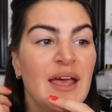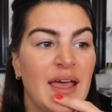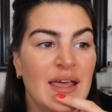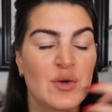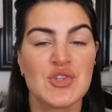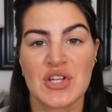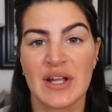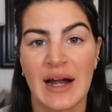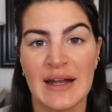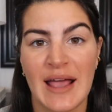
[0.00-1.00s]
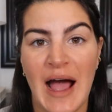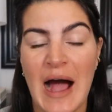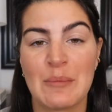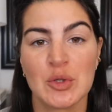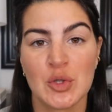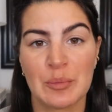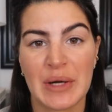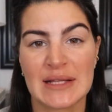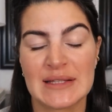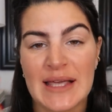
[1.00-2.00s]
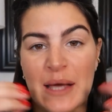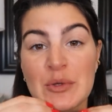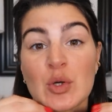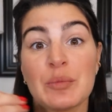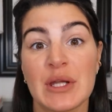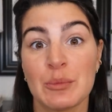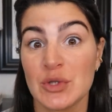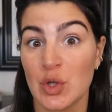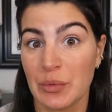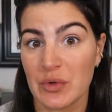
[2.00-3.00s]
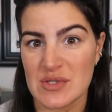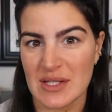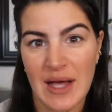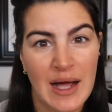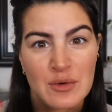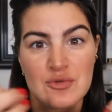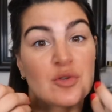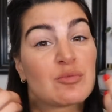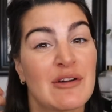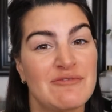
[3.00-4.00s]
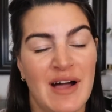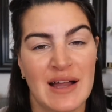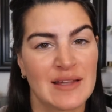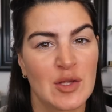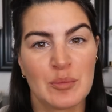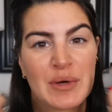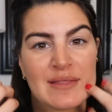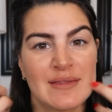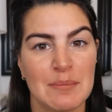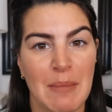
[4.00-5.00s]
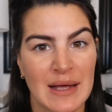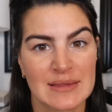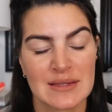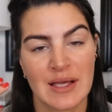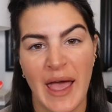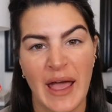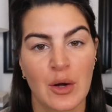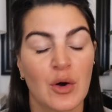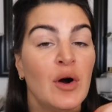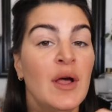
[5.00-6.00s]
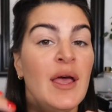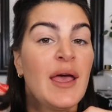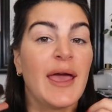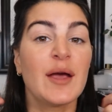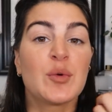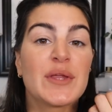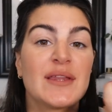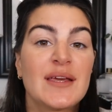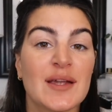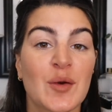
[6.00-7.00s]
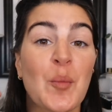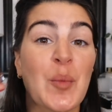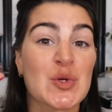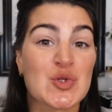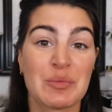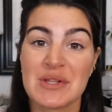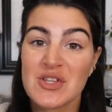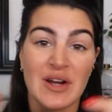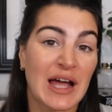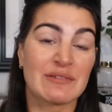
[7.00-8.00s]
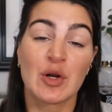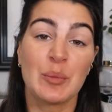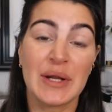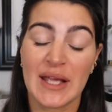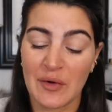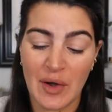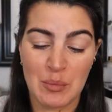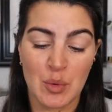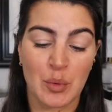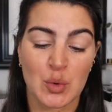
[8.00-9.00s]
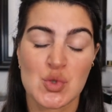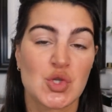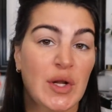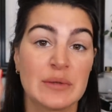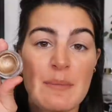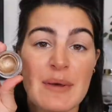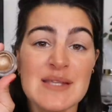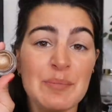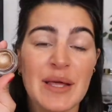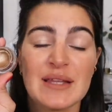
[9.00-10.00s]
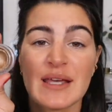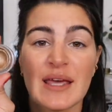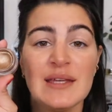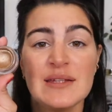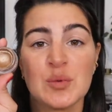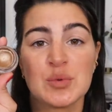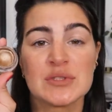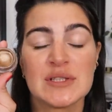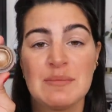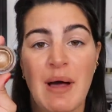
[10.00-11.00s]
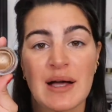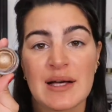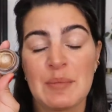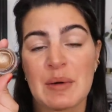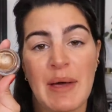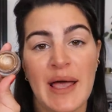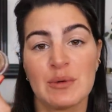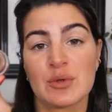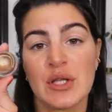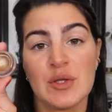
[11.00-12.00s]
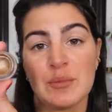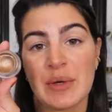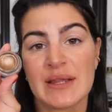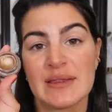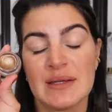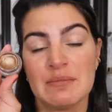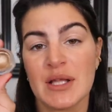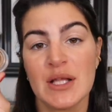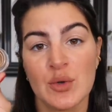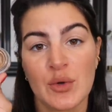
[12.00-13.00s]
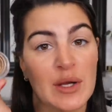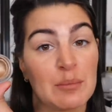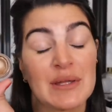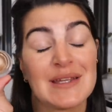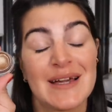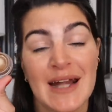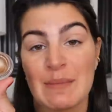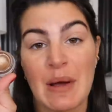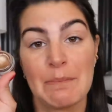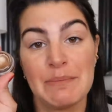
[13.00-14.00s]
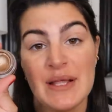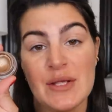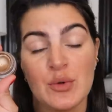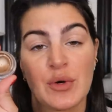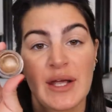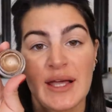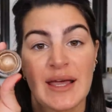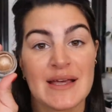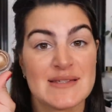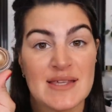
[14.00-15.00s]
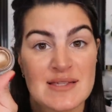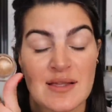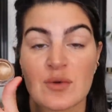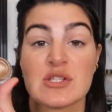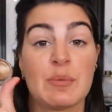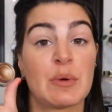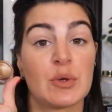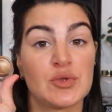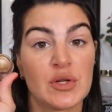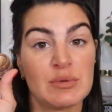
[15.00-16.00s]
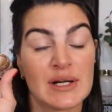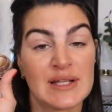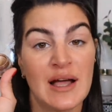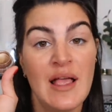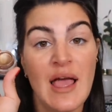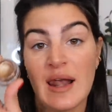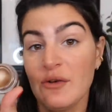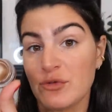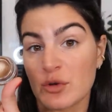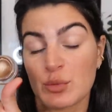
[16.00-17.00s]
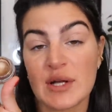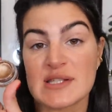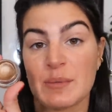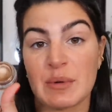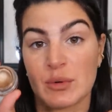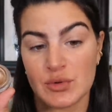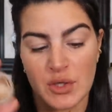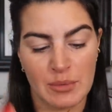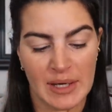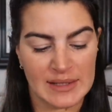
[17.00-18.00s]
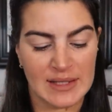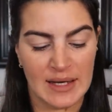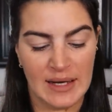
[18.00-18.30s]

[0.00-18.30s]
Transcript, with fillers: e io in generale amo gli ombretti che abbiano un minimo di luminosità, non sono una fan degli ombretti matte, ecco, e quindi non posso menzionarvelo perché non è più in produzione, ma sappiate che India Wood di MAC per me è uno degli ombretti migliori, ombretti in crema migliori che esistano sia per quanto riguarda la formula sia per quanto riguarda